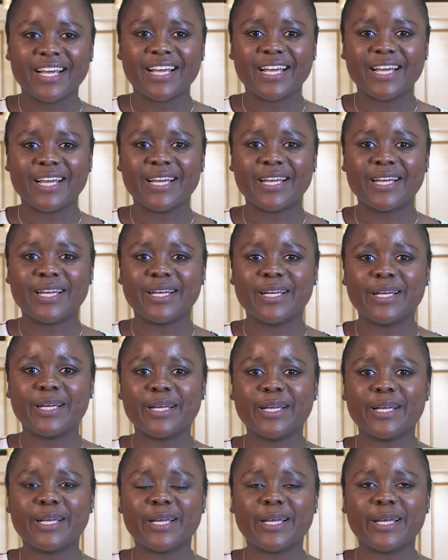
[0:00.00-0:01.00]

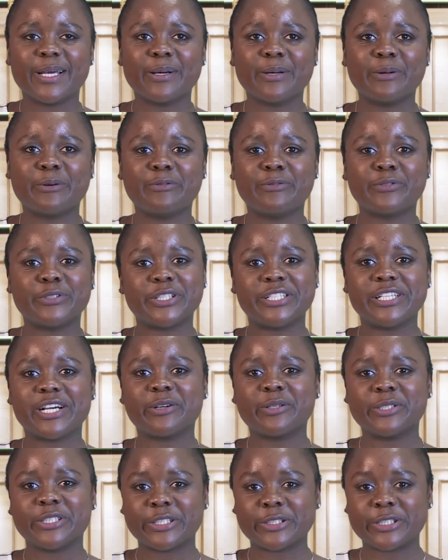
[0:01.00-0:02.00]
É, eu fui
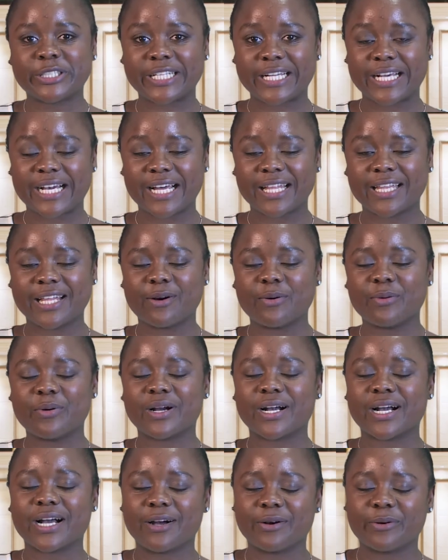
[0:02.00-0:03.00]
diagnosticada um
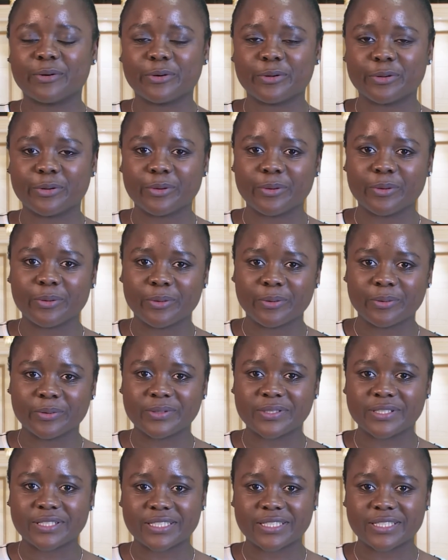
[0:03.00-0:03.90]
câncer no,